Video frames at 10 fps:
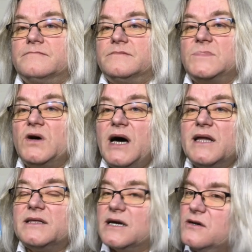no ale
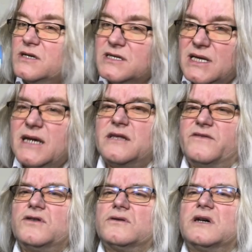tego nie znajdę w
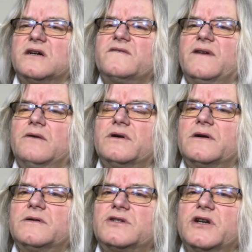środkach
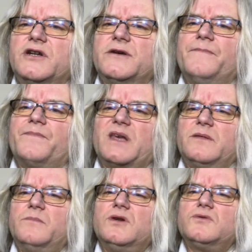trwałych. Czyli ten
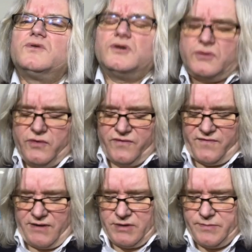moduł środków
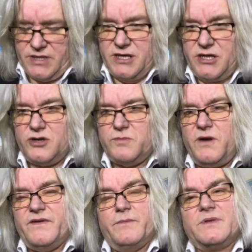trwałych mi nie
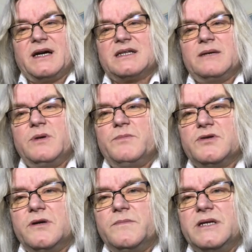odpowie. Tak samo
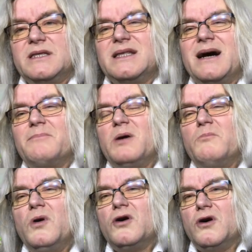podobnie tam
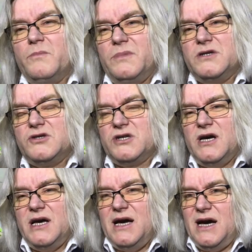mogą być
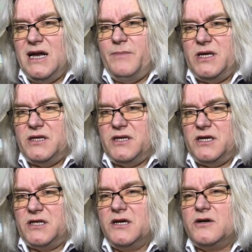elementy nie
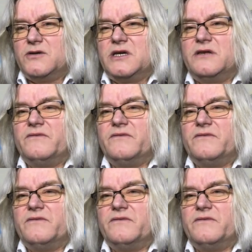tylko te